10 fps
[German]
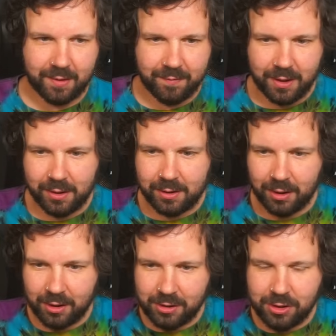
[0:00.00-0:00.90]
dann werdet ihr
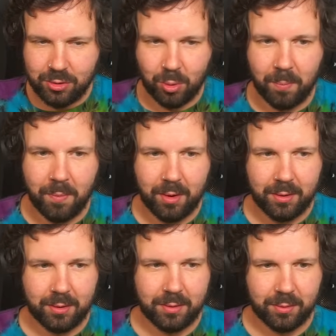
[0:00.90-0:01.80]
richtig dumm.
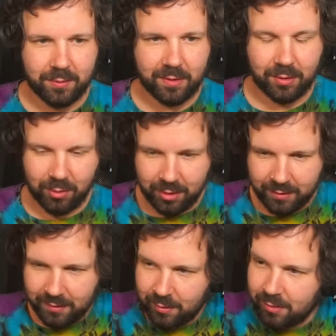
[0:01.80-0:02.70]
Unser Gehirn
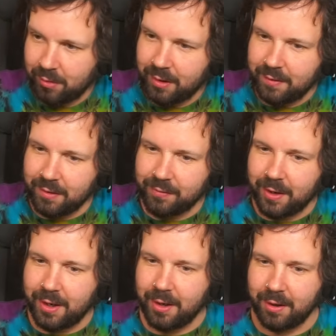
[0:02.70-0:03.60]
ist nur so riesig,
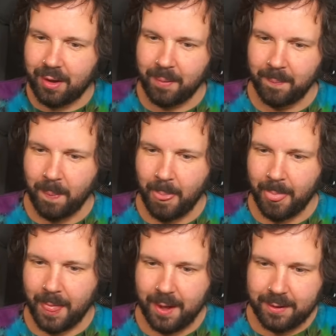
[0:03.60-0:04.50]
weil der,
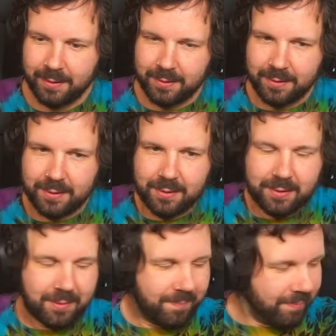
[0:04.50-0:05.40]

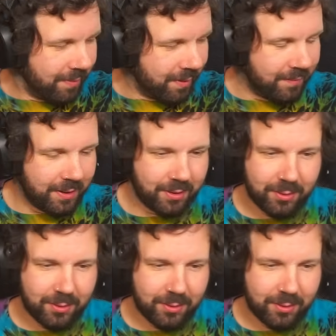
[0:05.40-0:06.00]
ähm, weil der